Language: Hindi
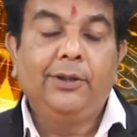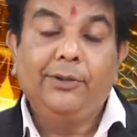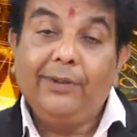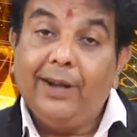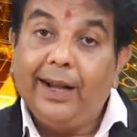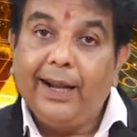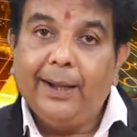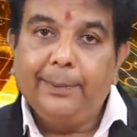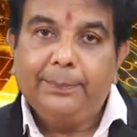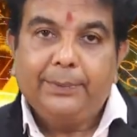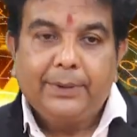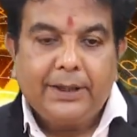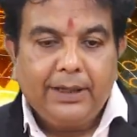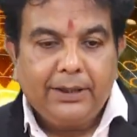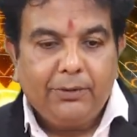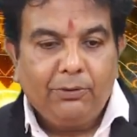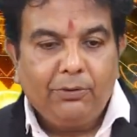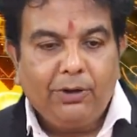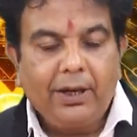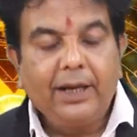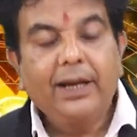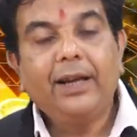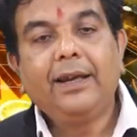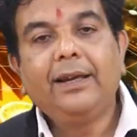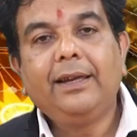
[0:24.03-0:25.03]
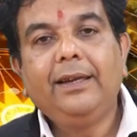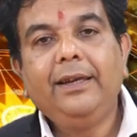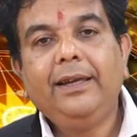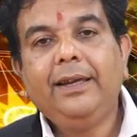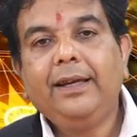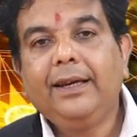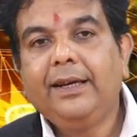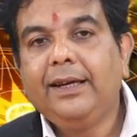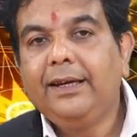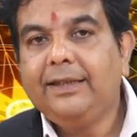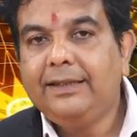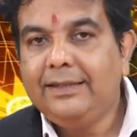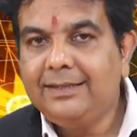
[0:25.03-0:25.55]
तो आपके द्वारा
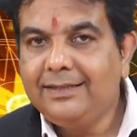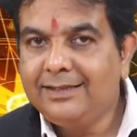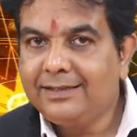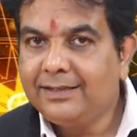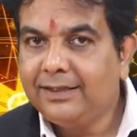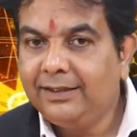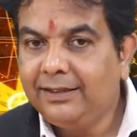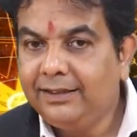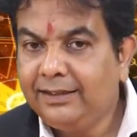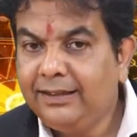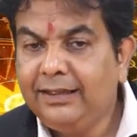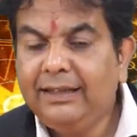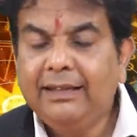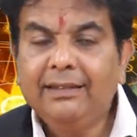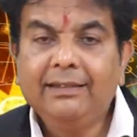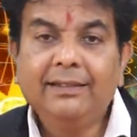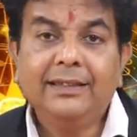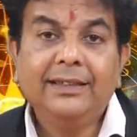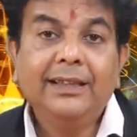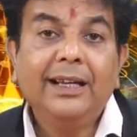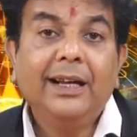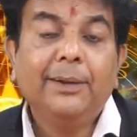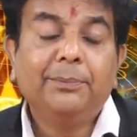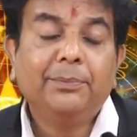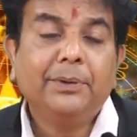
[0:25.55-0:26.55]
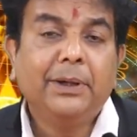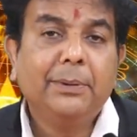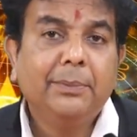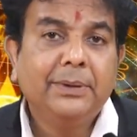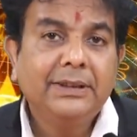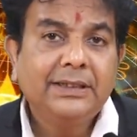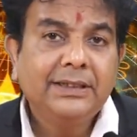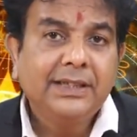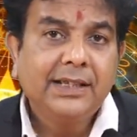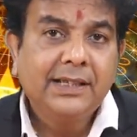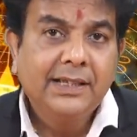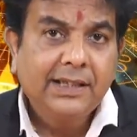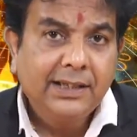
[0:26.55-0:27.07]
किए गए इस गलती की सज़ा आपका
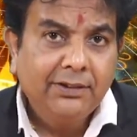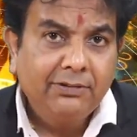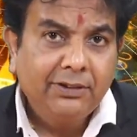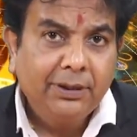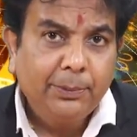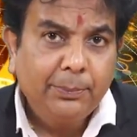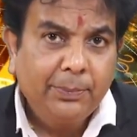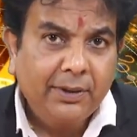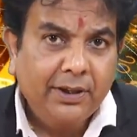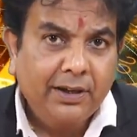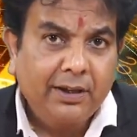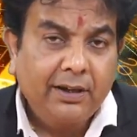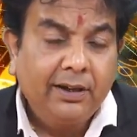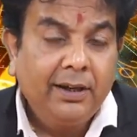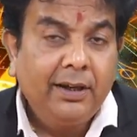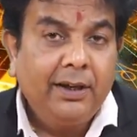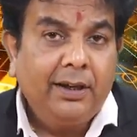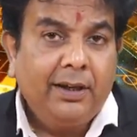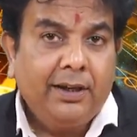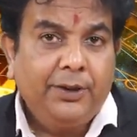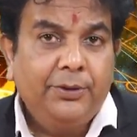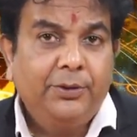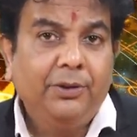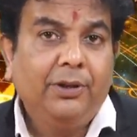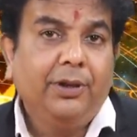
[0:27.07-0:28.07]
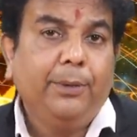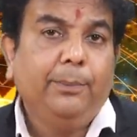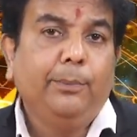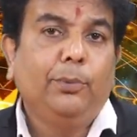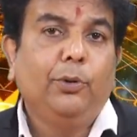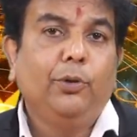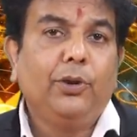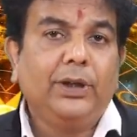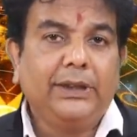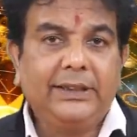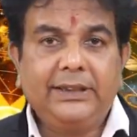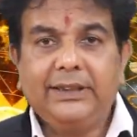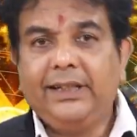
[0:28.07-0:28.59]
बच्चा जीवन भर जो है
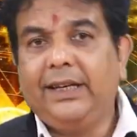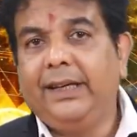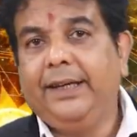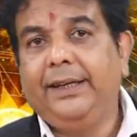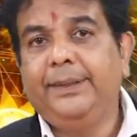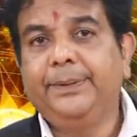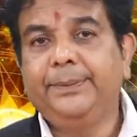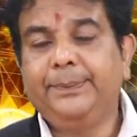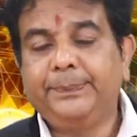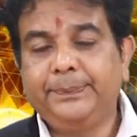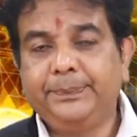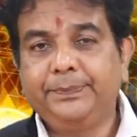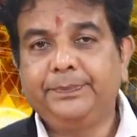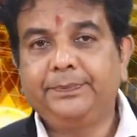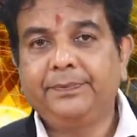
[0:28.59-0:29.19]
भुगतता है